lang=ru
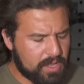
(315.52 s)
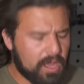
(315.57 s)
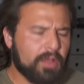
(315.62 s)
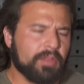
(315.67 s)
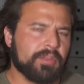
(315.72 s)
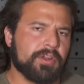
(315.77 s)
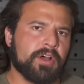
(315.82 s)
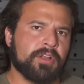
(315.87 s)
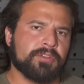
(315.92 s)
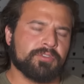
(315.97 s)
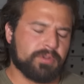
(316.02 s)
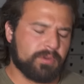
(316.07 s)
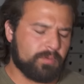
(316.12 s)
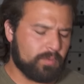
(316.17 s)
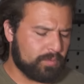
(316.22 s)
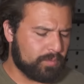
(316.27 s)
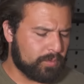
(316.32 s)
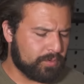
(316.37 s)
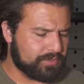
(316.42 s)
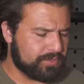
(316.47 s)
За время
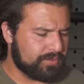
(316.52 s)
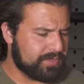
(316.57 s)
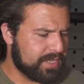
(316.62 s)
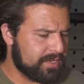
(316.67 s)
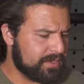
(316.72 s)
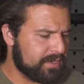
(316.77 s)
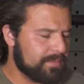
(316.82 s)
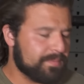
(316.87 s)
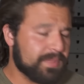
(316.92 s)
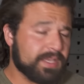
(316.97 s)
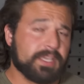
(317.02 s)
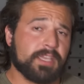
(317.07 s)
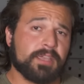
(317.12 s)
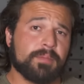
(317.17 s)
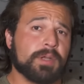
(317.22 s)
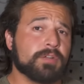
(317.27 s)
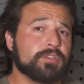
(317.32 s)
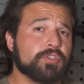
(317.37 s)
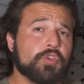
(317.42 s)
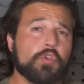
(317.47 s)
Второй мировой войны они
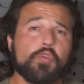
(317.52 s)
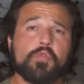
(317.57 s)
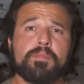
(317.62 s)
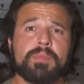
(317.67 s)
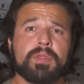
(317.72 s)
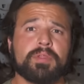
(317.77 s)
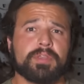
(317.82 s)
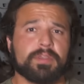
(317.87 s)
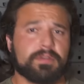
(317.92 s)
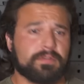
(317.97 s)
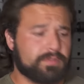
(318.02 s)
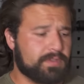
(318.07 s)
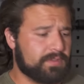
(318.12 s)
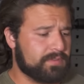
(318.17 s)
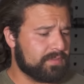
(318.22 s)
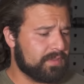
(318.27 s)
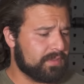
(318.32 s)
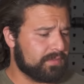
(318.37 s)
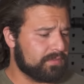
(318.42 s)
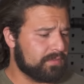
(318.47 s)
успели произвести 2
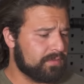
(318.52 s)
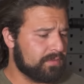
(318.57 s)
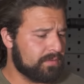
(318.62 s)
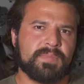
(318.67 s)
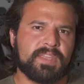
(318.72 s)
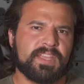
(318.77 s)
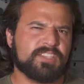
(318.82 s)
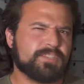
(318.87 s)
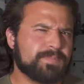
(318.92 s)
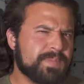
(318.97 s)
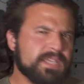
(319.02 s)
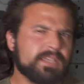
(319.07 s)
миллиона экземпляров.